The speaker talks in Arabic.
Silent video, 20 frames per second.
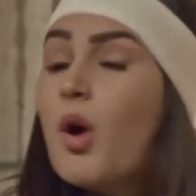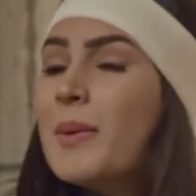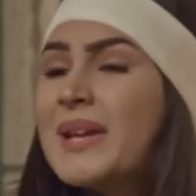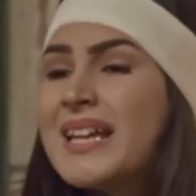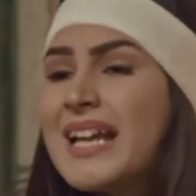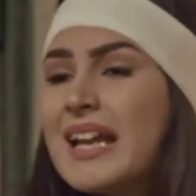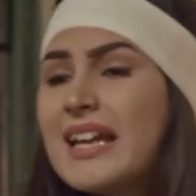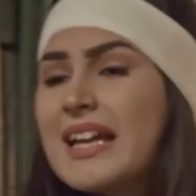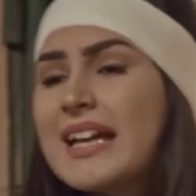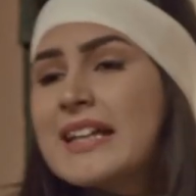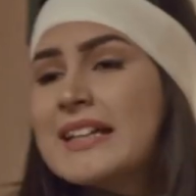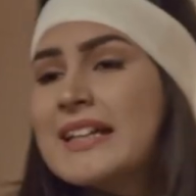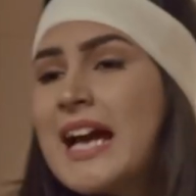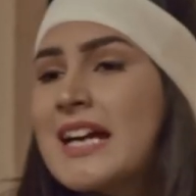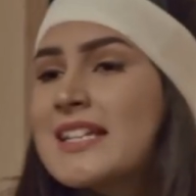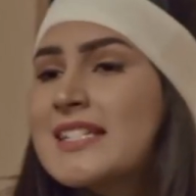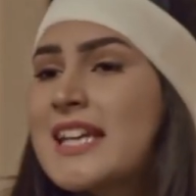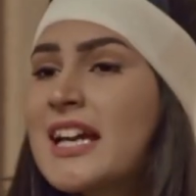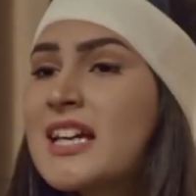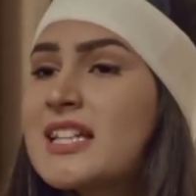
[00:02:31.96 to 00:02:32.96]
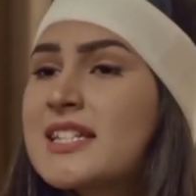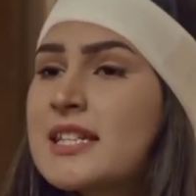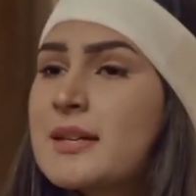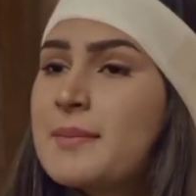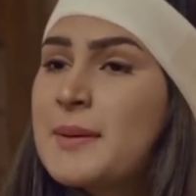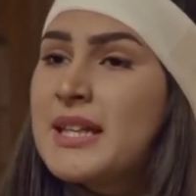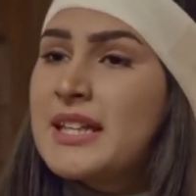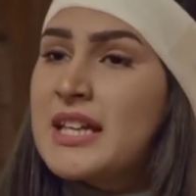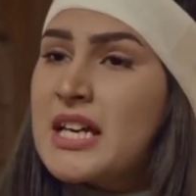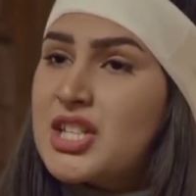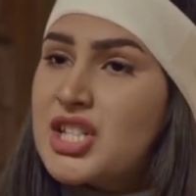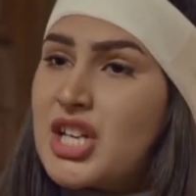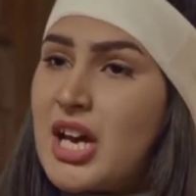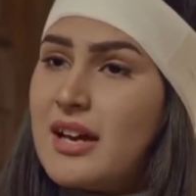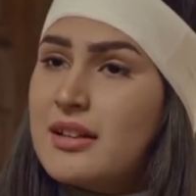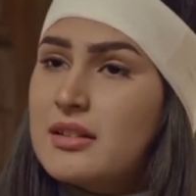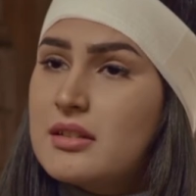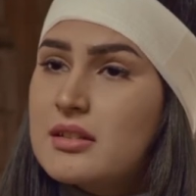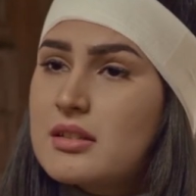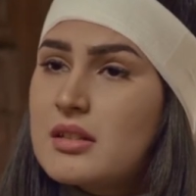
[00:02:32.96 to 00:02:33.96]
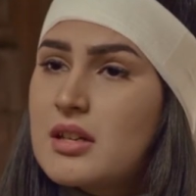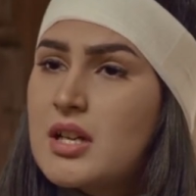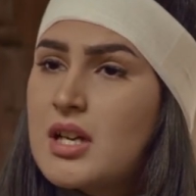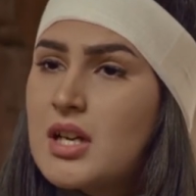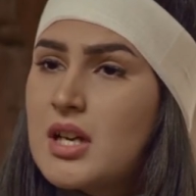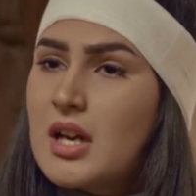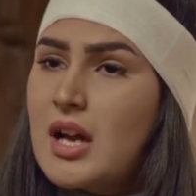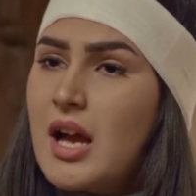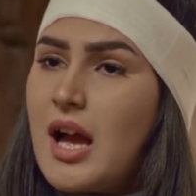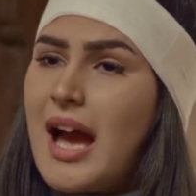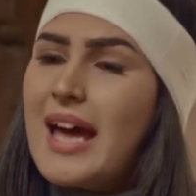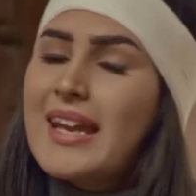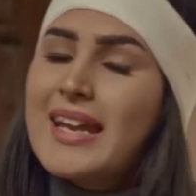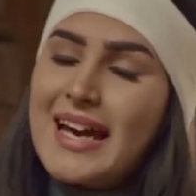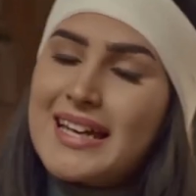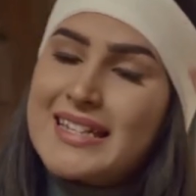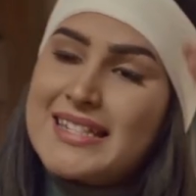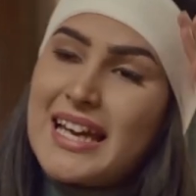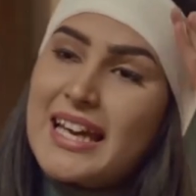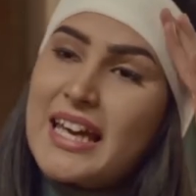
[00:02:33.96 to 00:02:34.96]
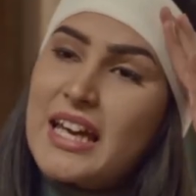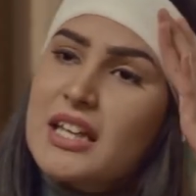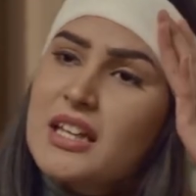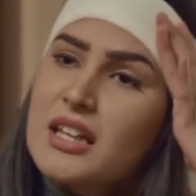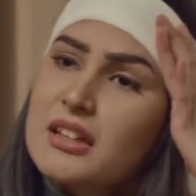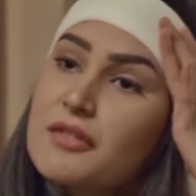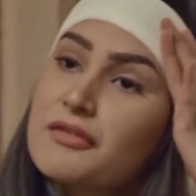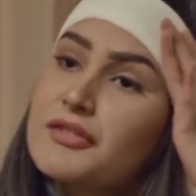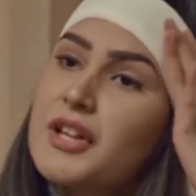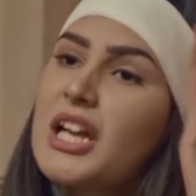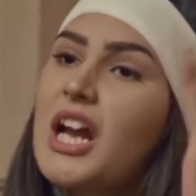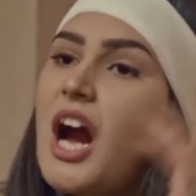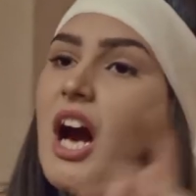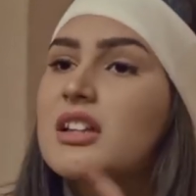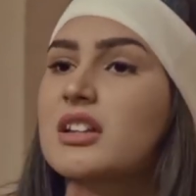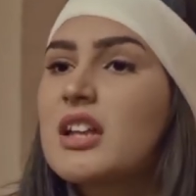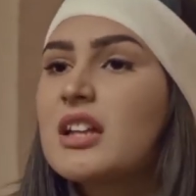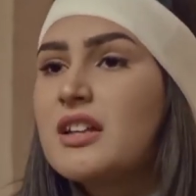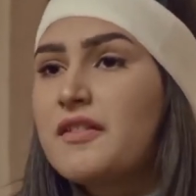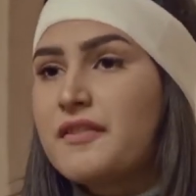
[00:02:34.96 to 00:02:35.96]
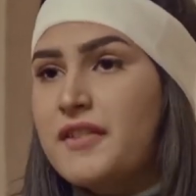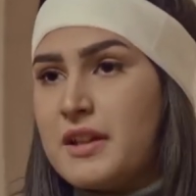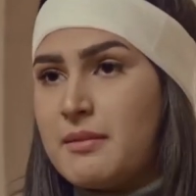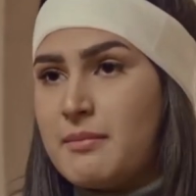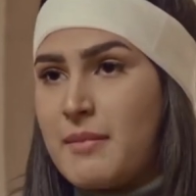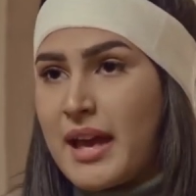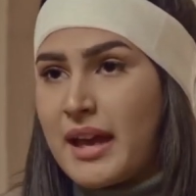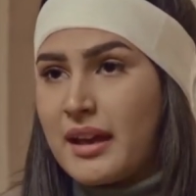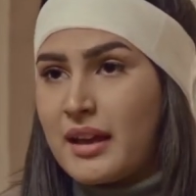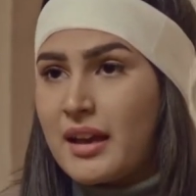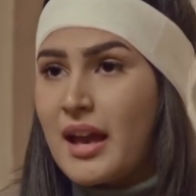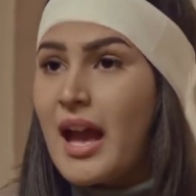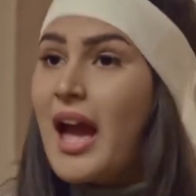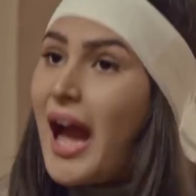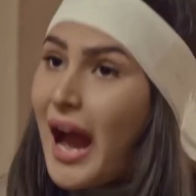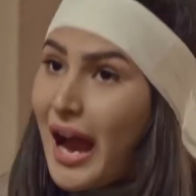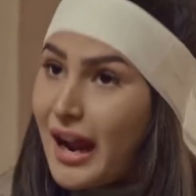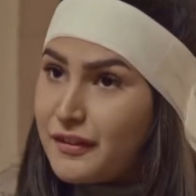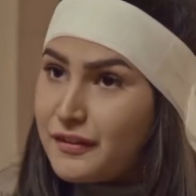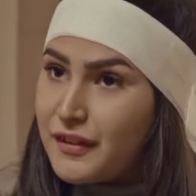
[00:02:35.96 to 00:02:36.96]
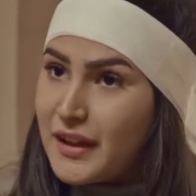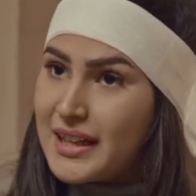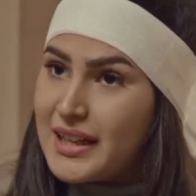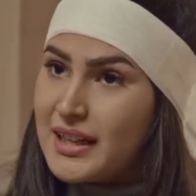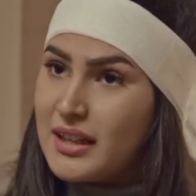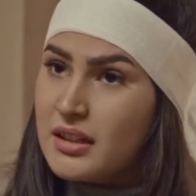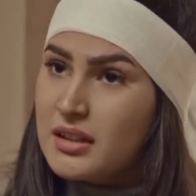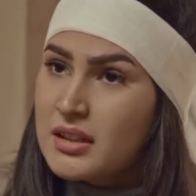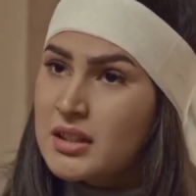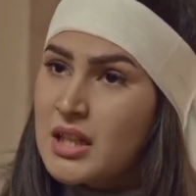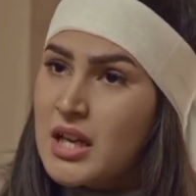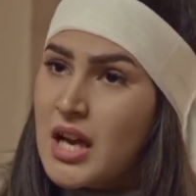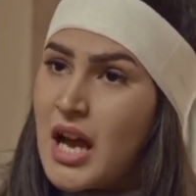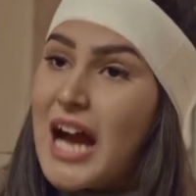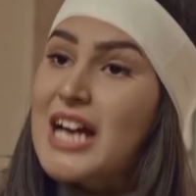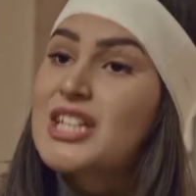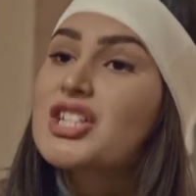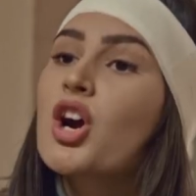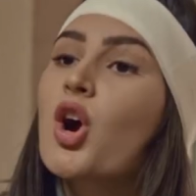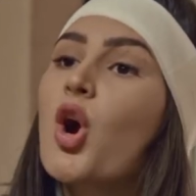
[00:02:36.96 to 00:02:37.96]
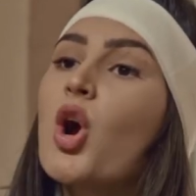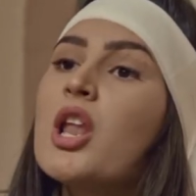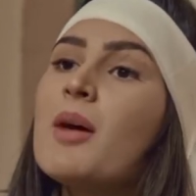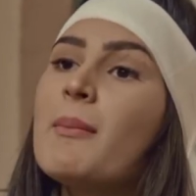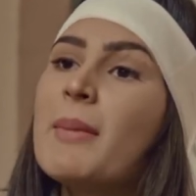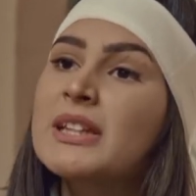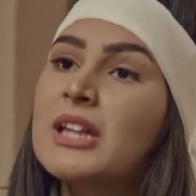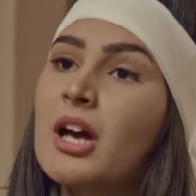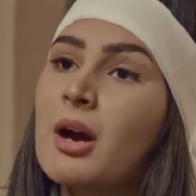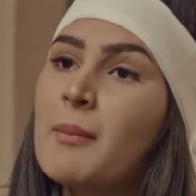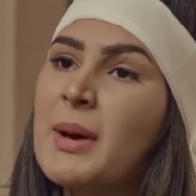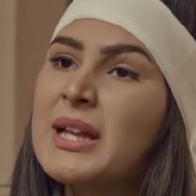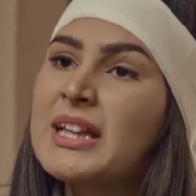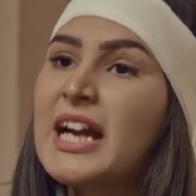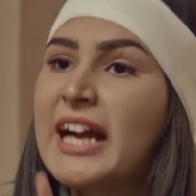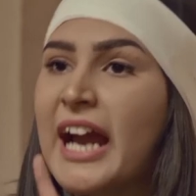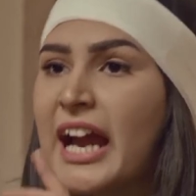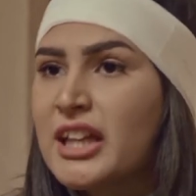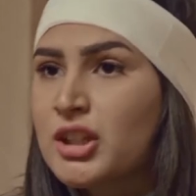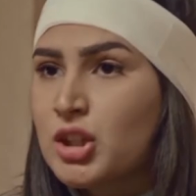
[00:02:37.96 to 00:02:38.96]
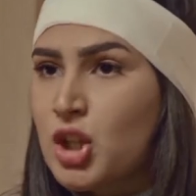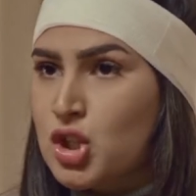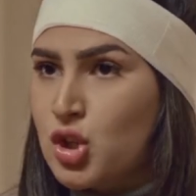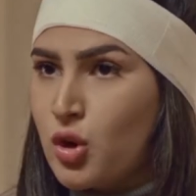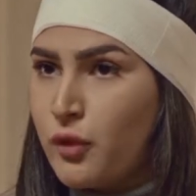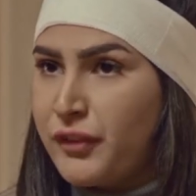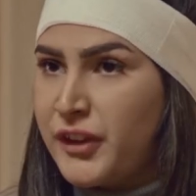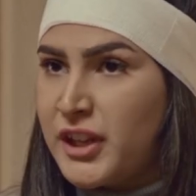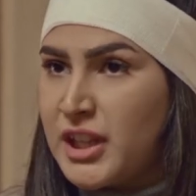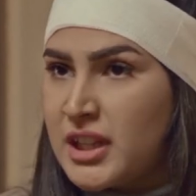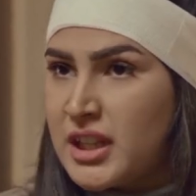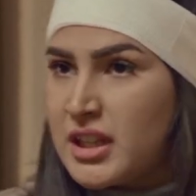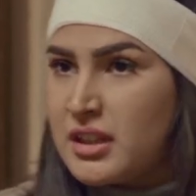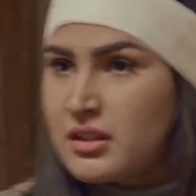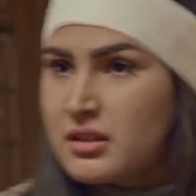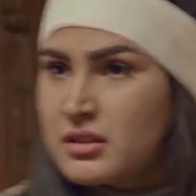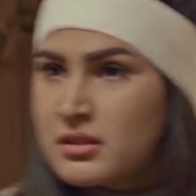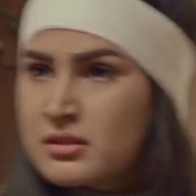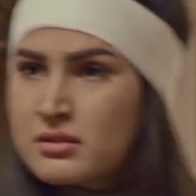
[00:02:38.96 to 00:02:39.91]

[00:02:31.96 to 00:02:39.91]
ومين قالك اني عايزاكي تسيبيني يا شهد انا عايزاكي كده تفضلي حطاني في دماغك عارفه ليه عشان كل ما تغمض لك عين تشوفيني